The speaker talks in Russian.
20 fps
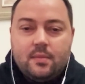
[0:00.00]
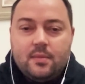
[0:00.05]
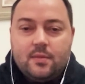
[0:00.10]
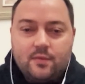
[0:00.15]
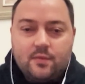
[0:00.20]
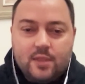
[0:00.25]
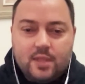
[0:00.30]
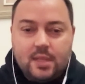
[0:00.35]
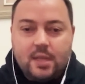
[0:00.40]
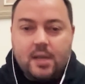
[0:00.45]

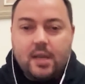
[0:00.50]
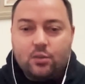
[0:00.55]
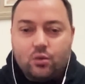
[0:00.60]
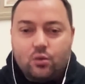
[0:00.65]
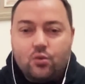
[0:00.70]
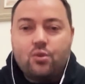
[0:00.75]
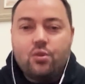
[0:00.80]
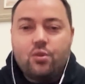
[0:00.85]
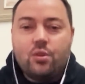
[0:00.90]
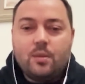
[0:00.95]

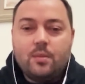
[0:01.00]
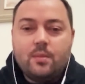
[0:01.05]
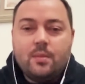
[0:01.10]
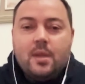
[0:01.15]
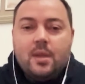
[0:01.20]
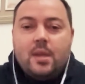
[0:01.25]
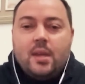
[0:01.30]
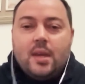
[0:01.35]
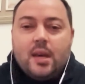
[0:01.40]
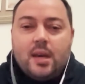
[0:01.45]

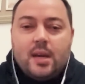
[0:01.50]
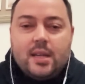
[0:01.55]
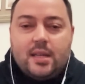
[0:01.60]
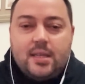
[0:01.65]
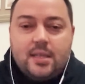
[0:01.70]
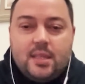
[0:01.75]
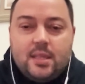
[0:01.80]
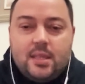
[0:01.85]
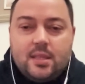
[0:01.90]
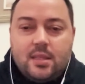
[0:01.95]
высокоточным
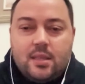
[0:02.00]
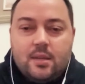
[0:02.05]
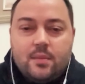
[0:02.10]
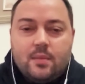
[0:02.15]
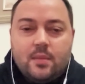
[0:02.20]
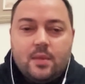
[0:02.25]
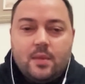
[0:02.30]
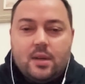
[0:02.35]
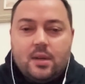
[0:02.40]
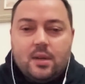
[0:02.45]

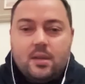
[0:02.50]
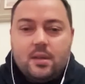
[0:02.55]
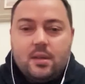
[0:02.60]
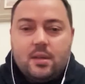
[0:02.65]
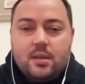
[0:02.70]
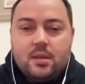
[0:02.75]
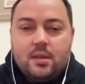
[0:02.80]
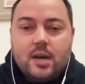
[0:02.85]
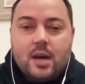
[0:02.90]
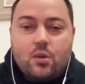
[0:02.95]
российским
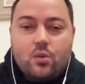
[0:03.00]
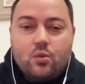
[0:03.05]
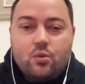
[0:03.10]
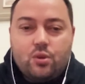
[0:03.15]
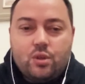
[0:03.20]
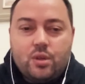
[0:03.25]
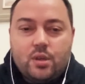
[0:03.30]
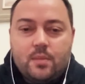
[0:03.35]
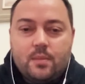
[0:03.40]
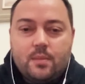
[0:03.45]
э,
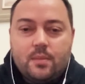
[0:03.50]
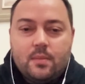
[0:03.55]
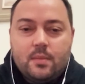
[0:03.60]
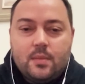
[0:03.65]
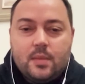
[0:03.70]
оружием?